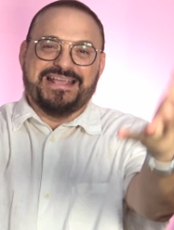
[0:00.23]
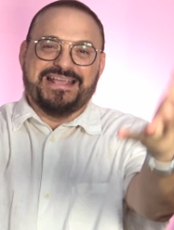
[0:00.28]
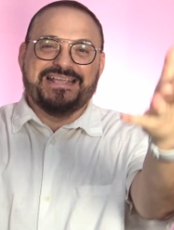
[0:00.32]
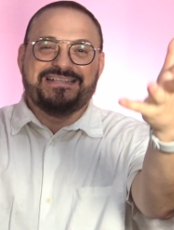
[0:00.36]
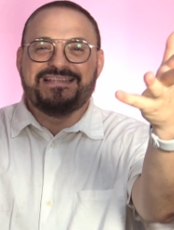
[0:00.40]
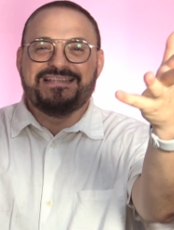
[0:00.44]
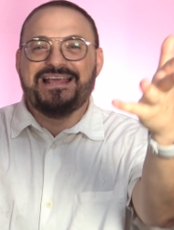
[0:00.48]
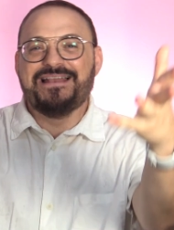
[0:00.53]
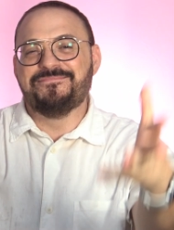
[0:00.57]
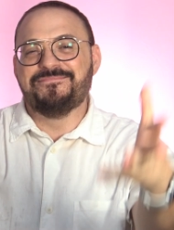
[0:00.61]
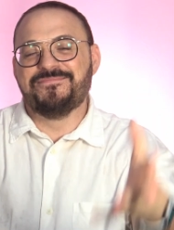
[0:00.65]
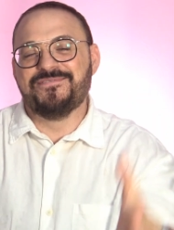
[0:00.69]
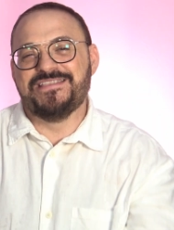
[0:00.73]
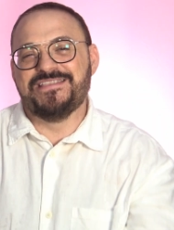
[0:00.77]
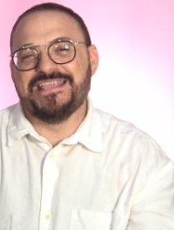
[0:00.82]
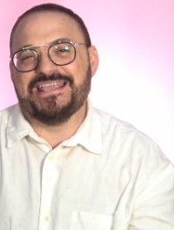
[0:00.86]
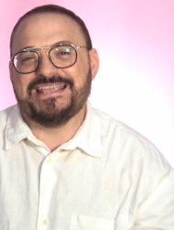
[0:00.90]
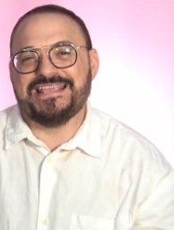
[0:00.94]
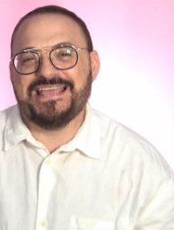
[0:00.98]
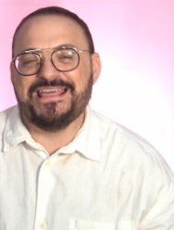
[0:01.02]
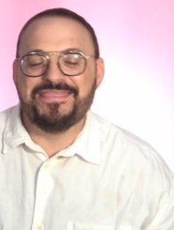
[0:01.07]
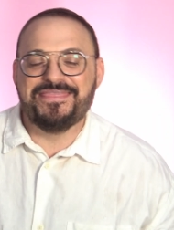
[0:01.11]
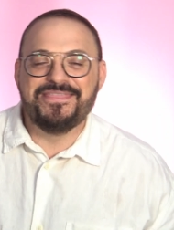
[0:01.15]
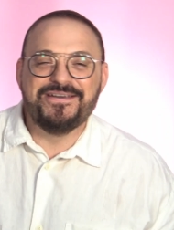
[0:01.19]
¿qué tal,
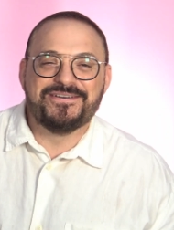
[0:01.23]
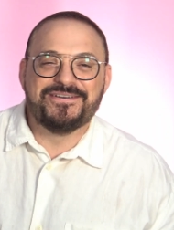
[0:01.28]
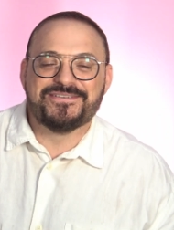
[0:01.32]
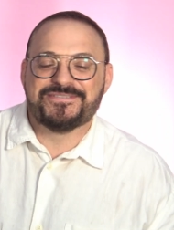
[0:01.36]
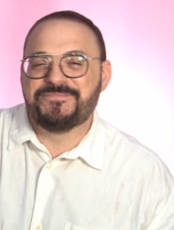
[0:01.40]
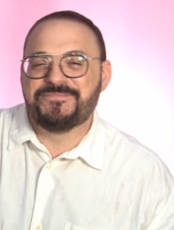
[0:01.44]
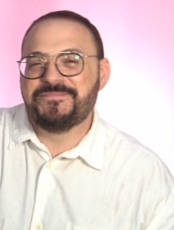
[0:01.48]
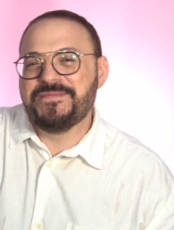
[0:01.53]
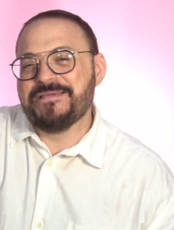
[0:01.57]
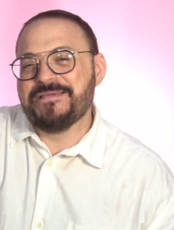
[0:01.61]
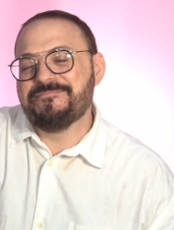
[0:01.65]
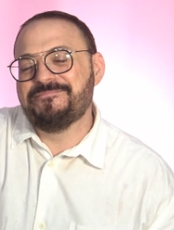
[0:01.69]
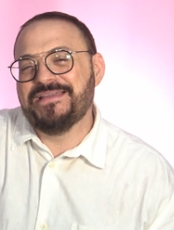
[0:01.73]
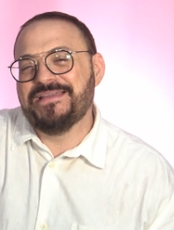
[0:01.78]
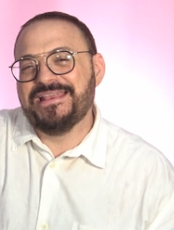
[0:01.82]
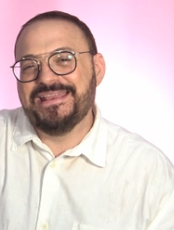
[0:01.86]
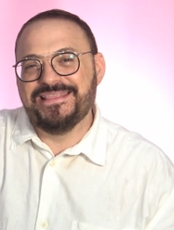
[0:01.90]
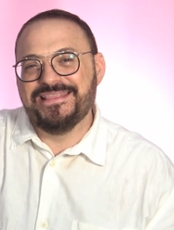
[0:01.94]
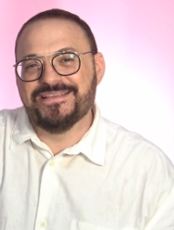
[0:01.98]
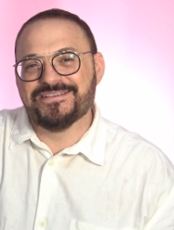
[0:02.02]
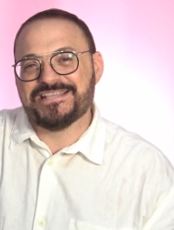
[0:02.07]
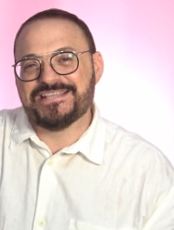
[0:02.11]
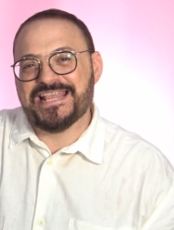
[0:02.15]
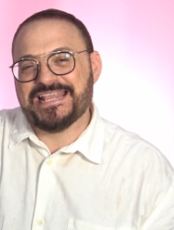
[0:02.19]
muñecazos?
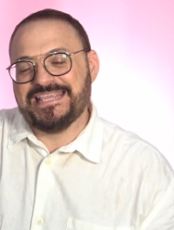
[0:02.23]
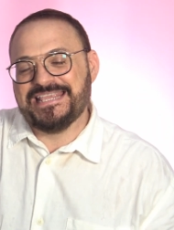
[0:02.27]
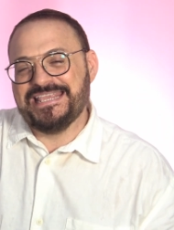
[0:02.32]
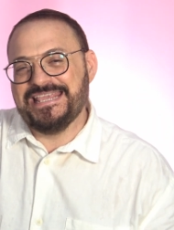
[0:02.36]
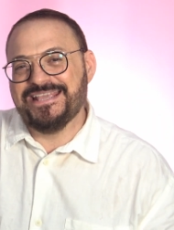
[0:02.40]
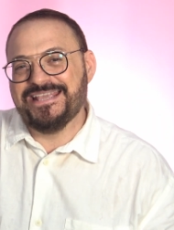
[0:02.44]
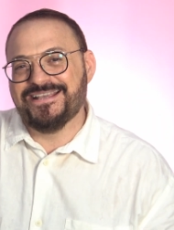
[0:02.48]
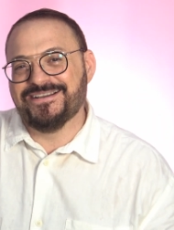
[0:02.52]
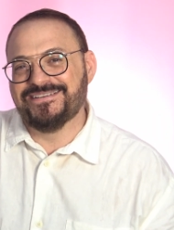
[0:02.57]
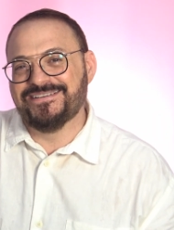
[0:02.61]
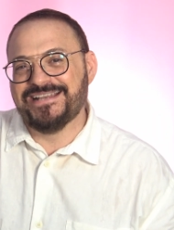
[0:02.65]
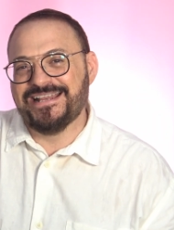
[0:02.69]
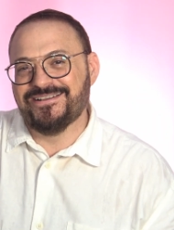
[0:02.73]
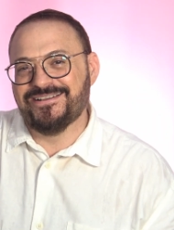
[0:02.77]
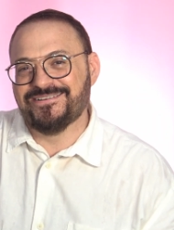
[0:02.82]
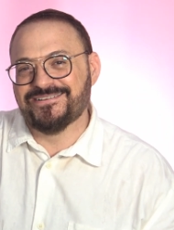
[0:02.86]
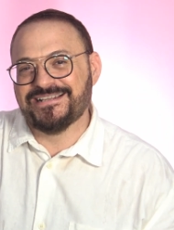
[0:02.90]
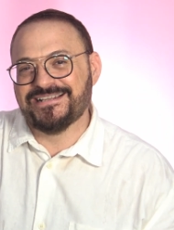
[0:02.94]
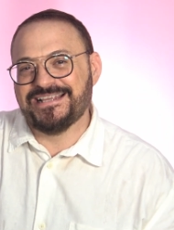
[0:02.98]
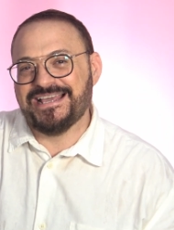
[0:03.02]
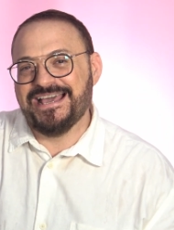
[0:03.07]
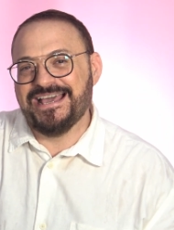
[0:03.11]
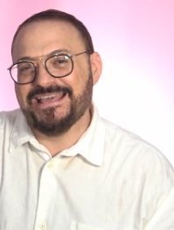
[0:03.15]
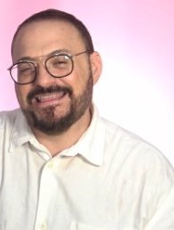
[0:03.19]
Bienvenidos aquí con el
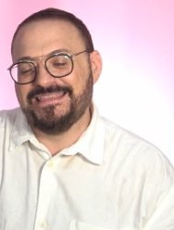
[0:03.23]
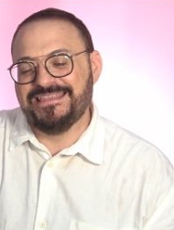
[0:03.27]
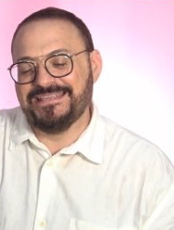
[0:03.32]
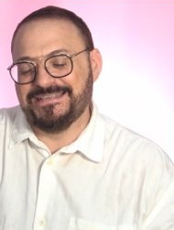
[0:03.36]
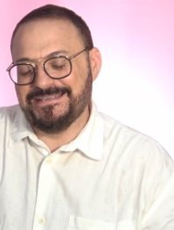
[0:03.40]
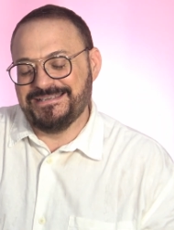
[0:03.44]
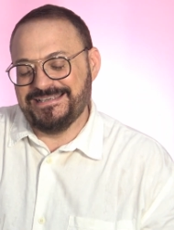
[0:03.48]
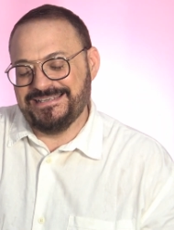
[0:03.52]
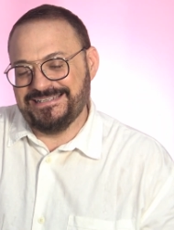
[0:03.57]
Orgaz.